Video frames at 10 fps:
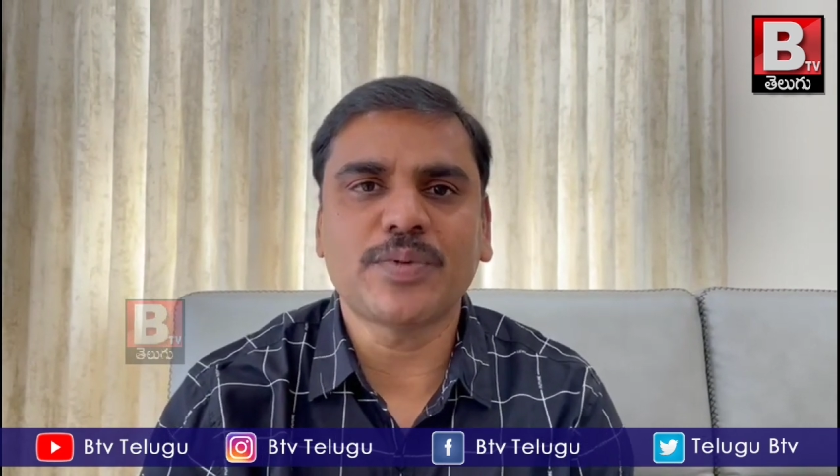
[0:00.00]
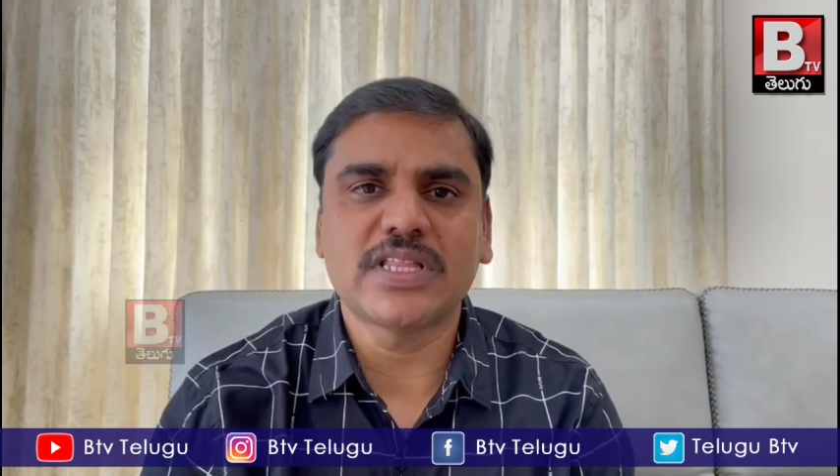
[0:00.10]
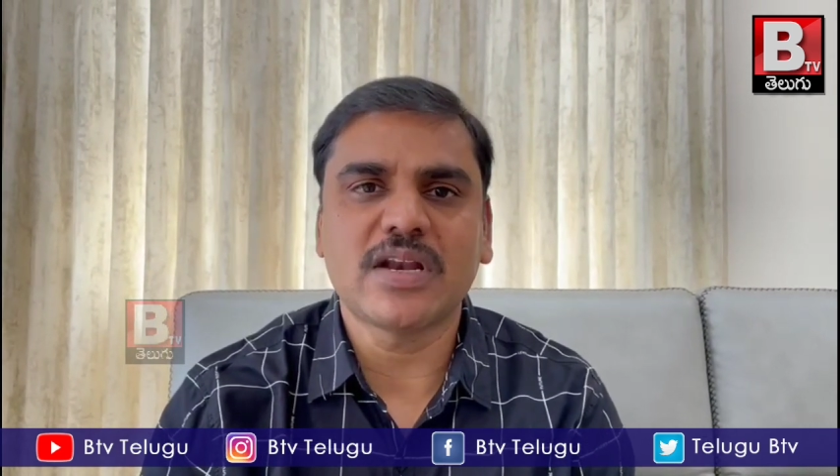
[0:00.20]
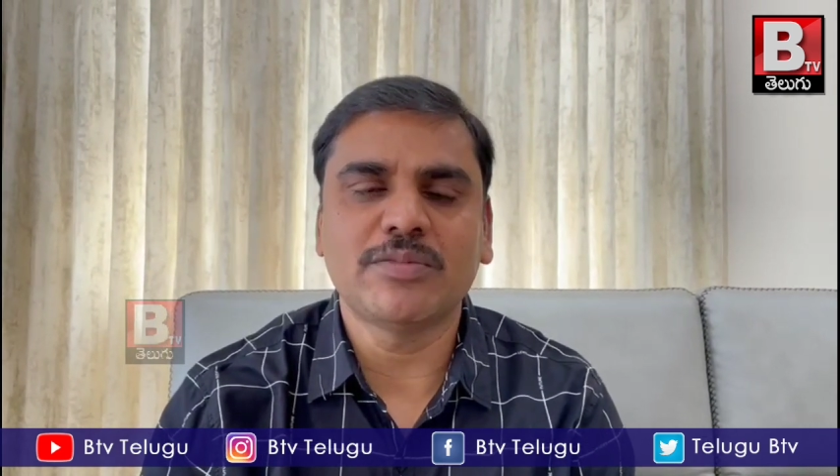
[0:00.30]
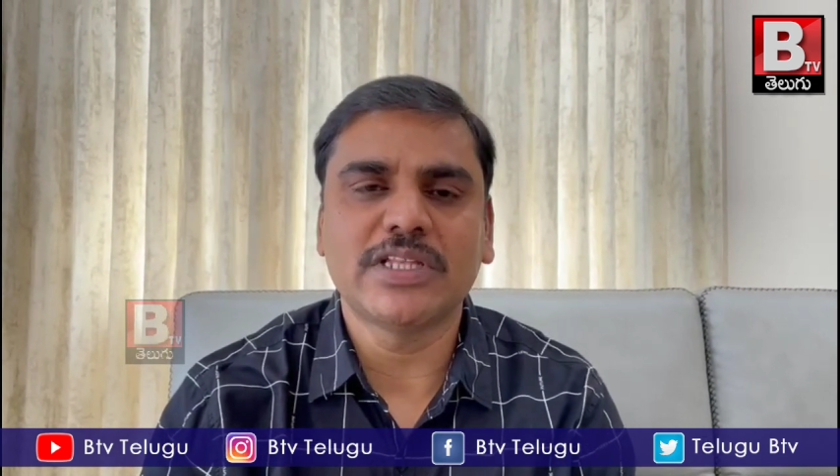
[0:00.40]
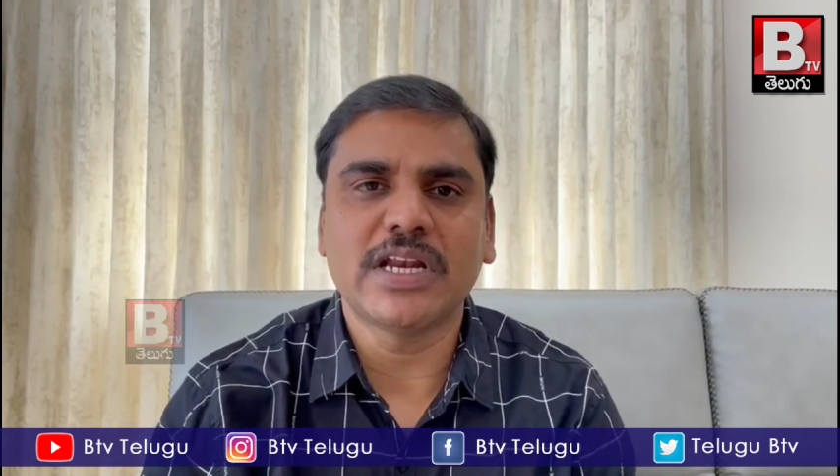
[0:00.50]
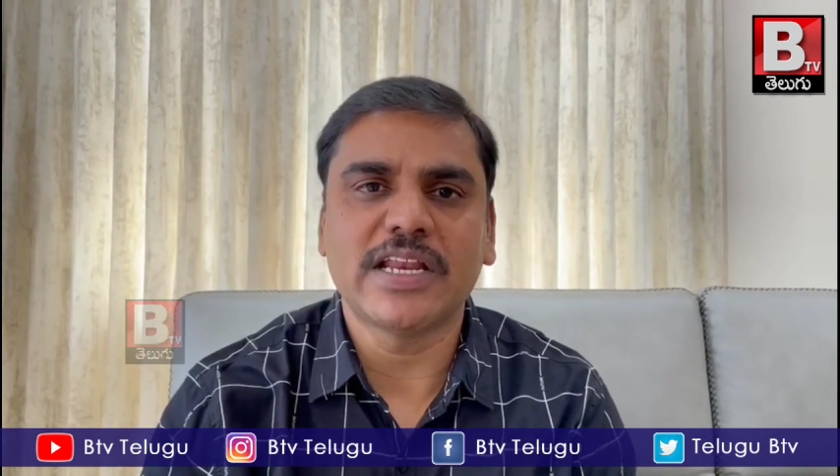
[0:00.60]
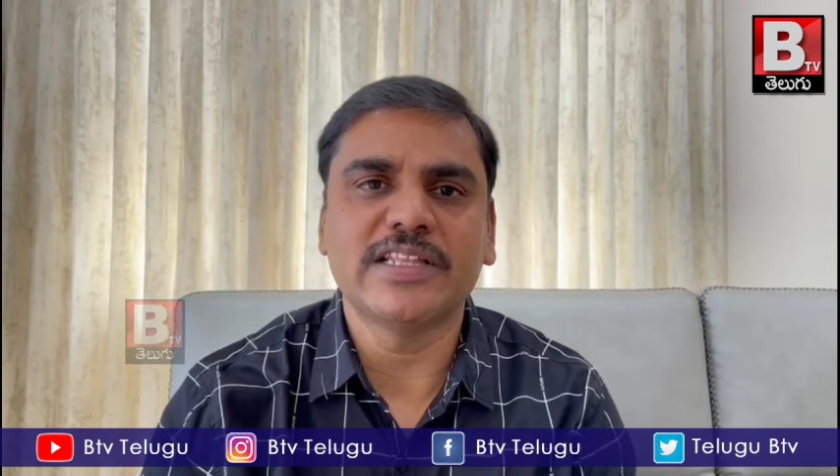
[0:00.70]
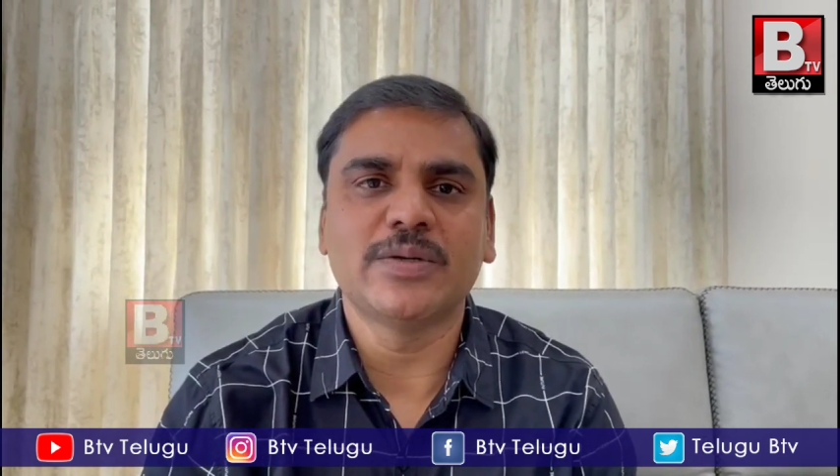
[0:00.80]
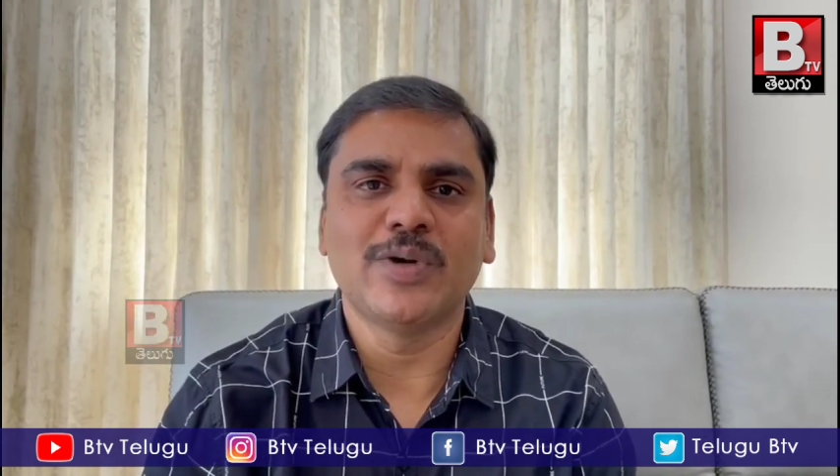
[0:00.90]
ప్రధానమంత్రి
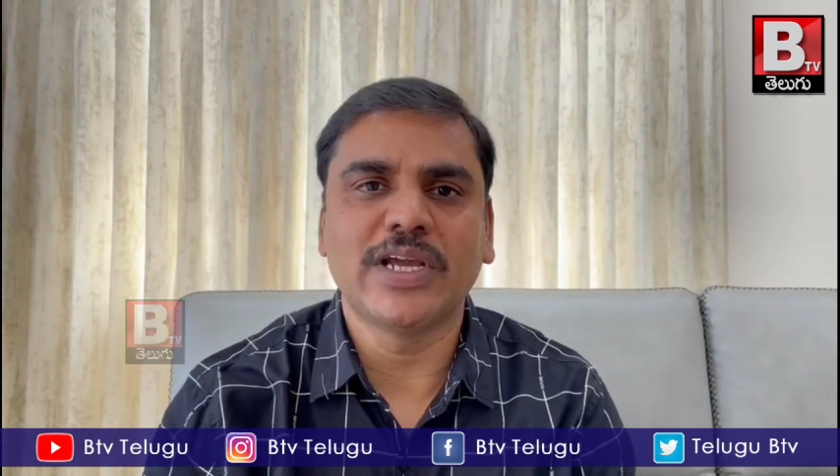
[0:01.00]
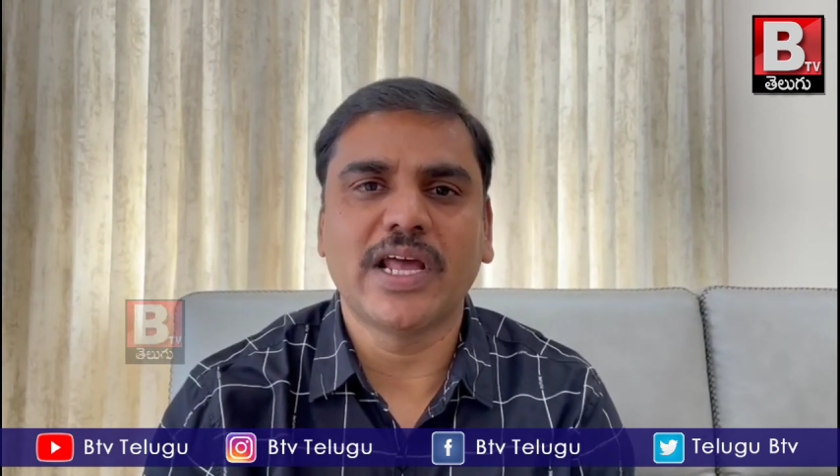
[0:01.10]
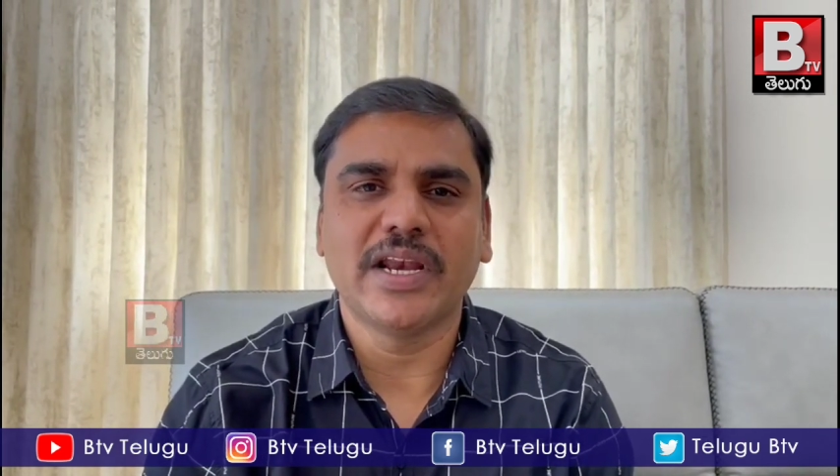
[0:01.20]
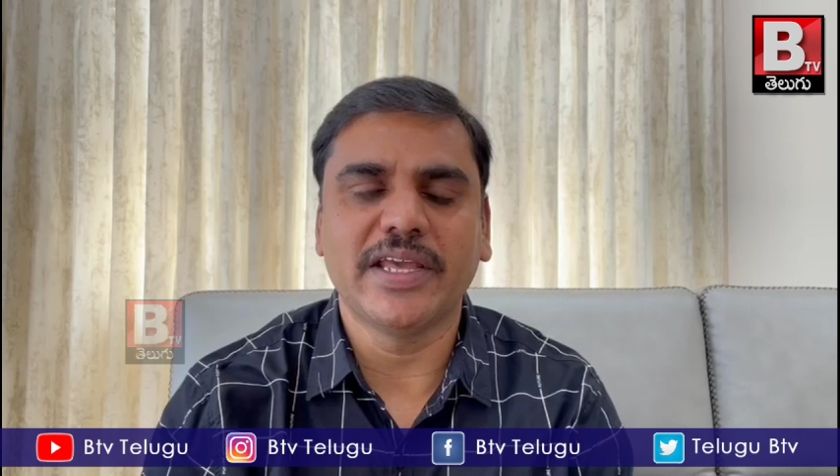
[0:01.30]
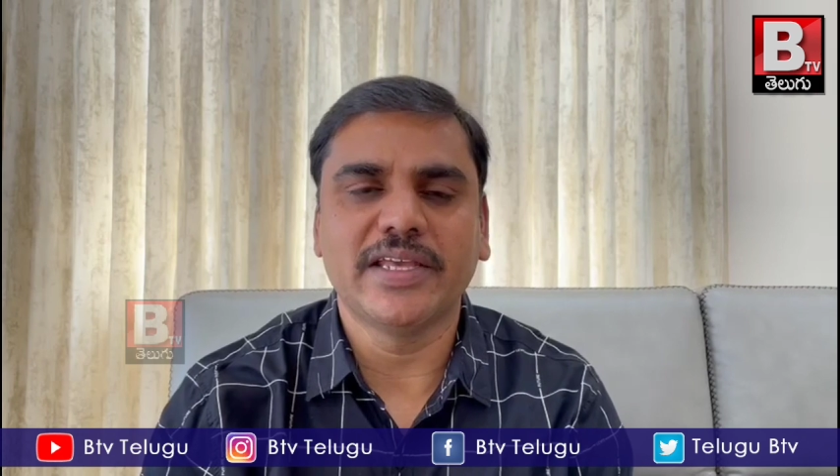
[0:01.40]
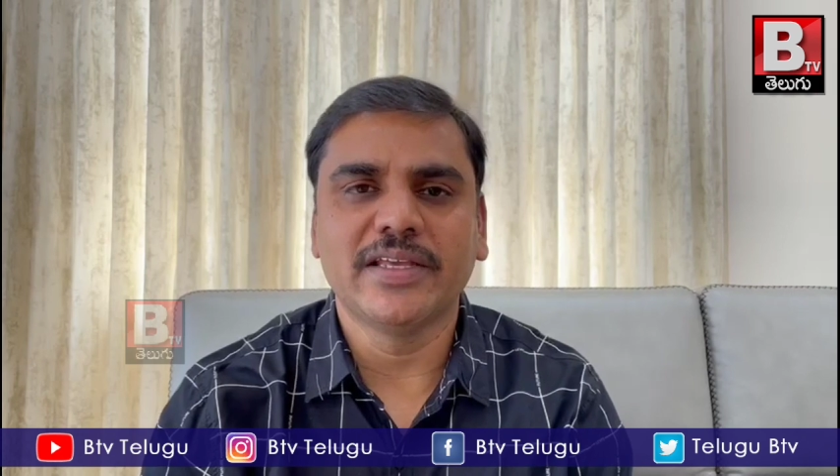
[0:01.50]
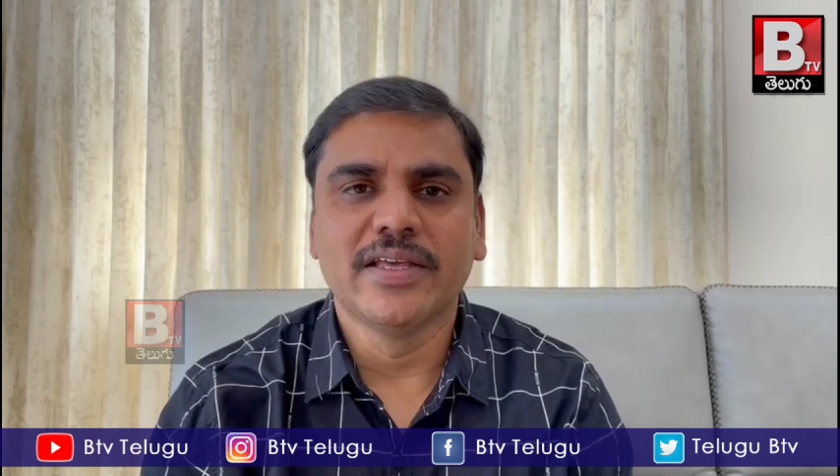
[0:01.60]
నరేంద్ర మోడీ గారిని